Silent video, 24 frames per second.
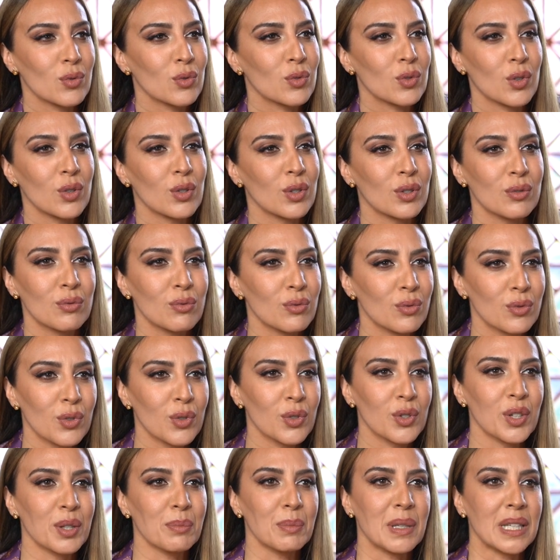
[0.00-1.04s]
todo,
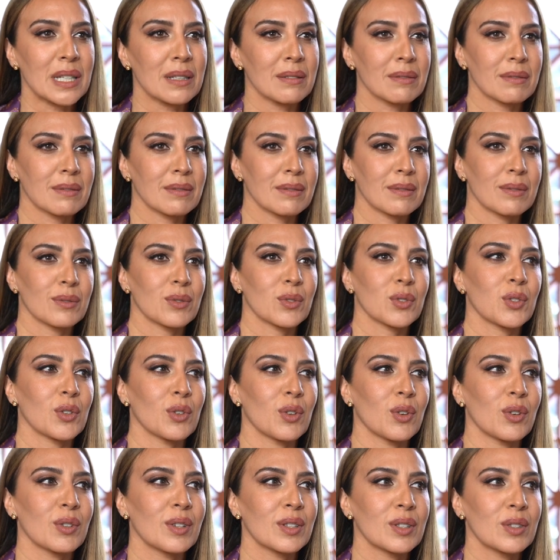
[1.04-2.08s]
todo de mí
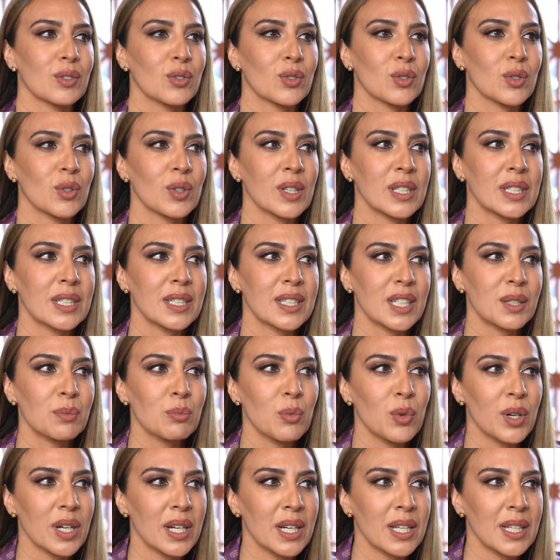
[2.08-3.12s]
todas esas
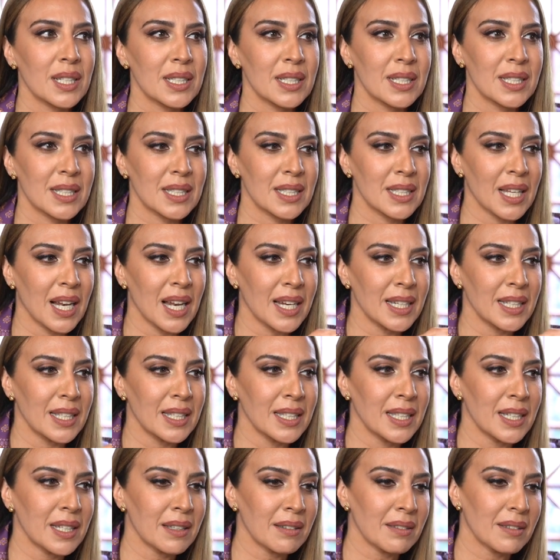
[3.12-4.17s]
mujeres desde la
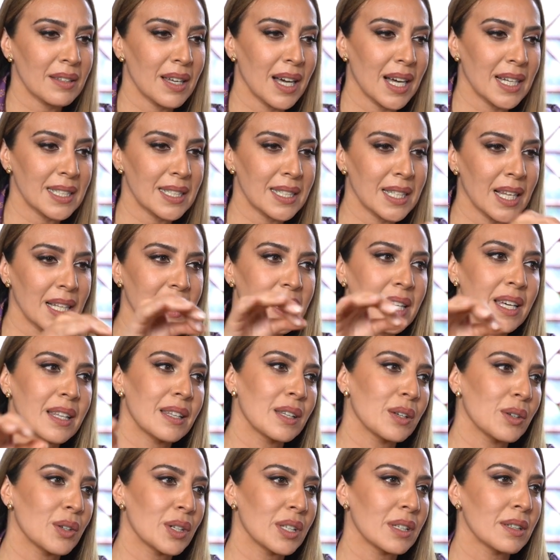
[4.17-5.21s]
niñez hasta el día
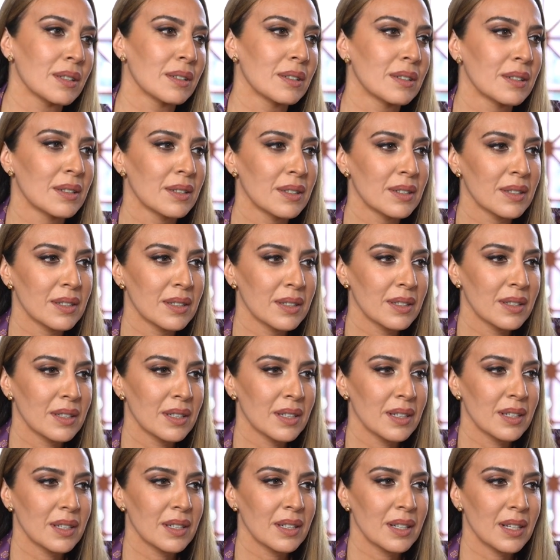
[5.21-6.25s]
de hoy,
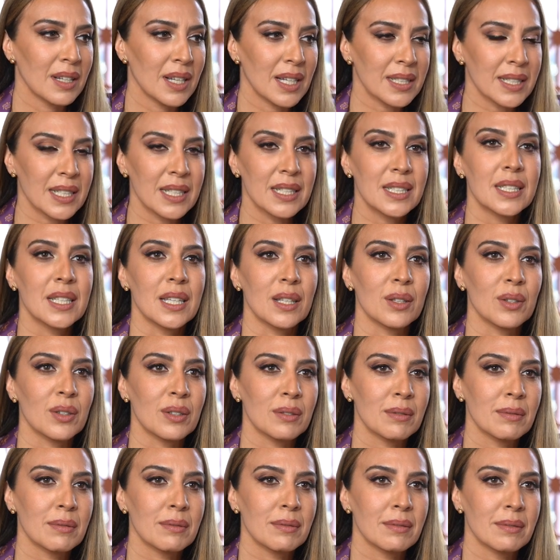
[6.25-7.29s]
las que he sido.
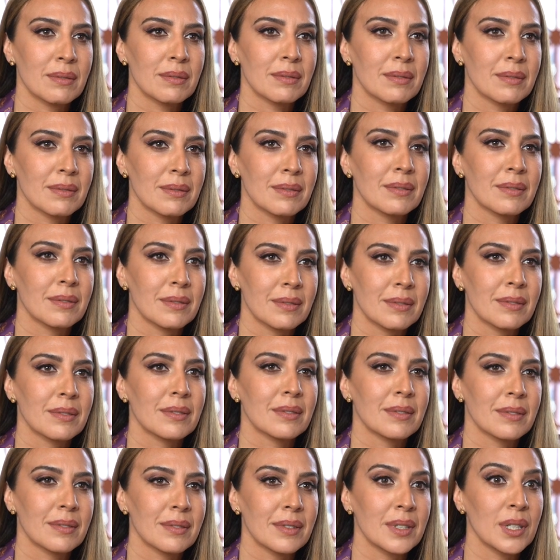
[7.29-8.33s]

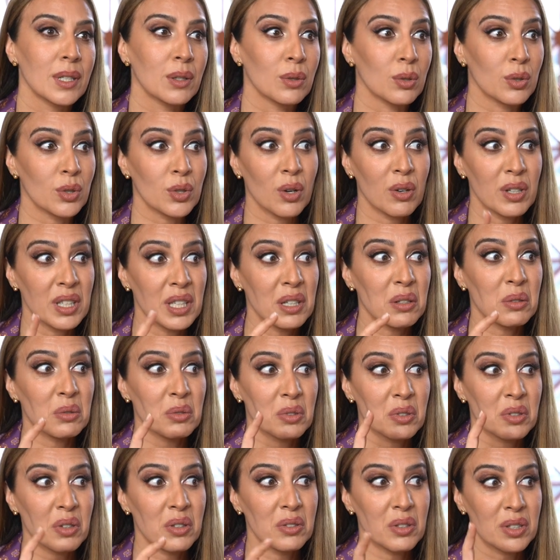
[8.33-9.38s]
Incluso,
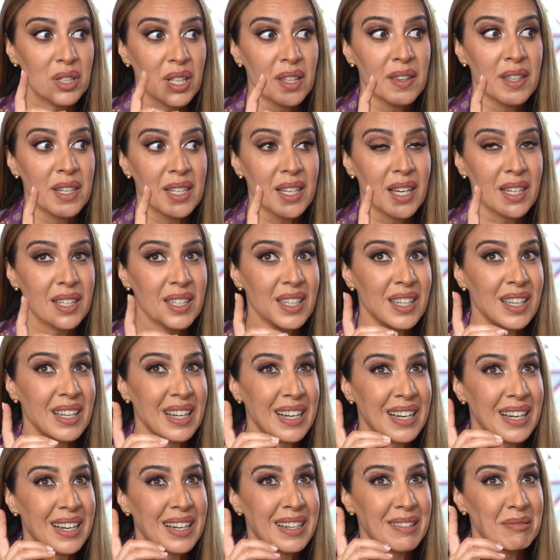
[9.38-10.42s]
incluso yo te diría que
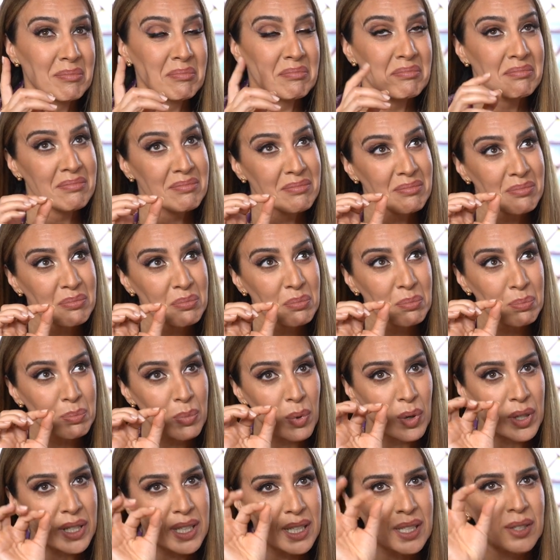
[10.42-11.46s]
un
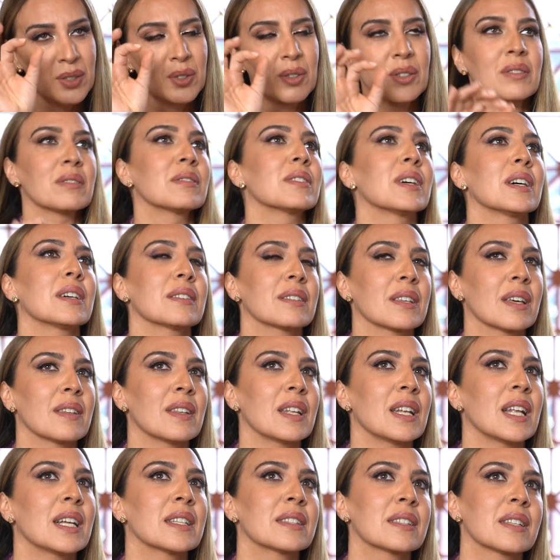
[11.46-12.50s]
poquito hacia
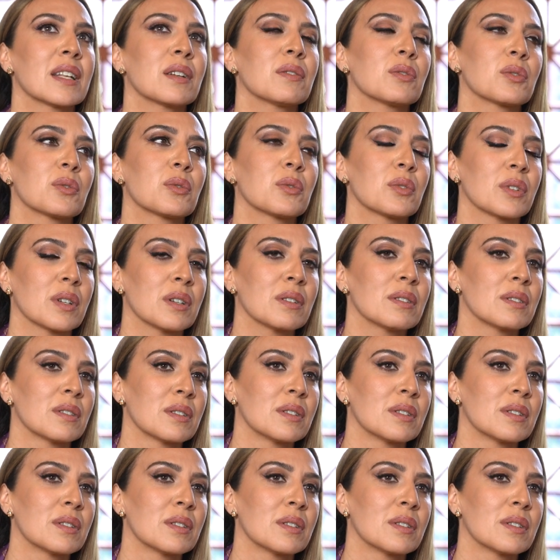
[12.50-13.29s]
adelante el futuro.